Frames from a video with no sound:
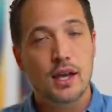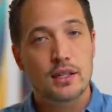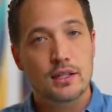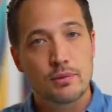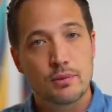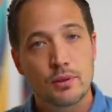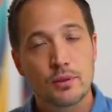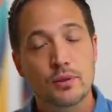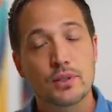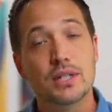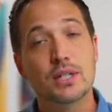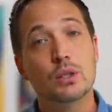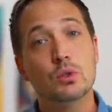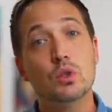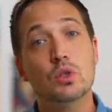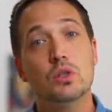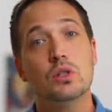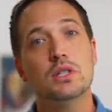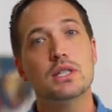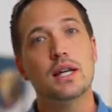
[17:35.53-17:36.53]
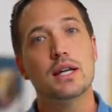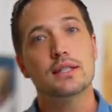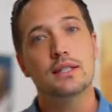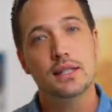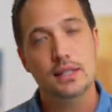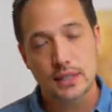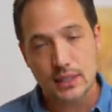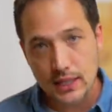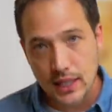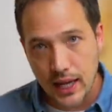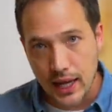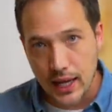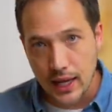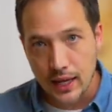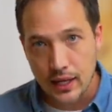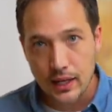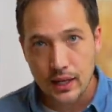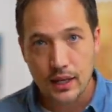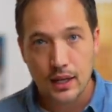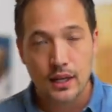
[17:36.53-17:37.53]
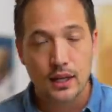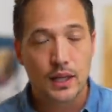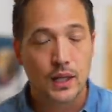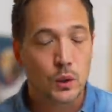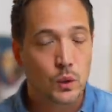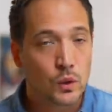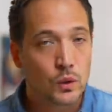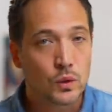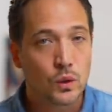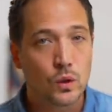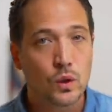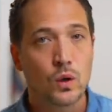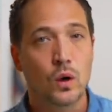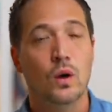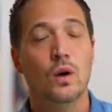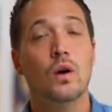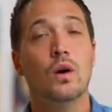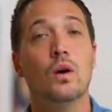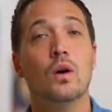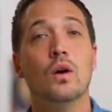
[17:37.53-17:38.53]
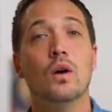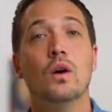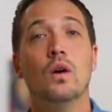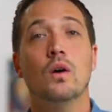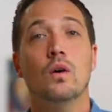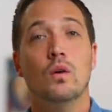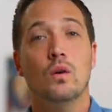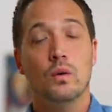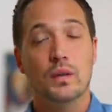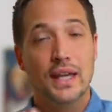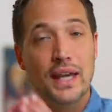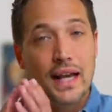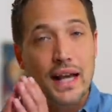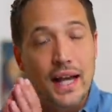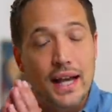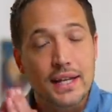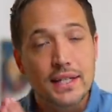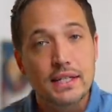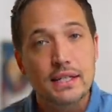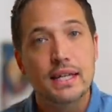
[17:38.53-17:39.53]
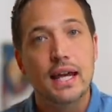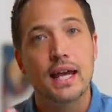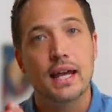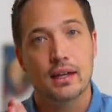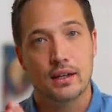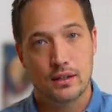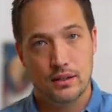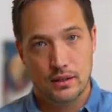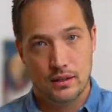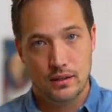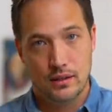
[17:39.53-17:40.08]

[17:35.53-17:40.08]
自分をちょっと幸せにして、で今度、お願いして、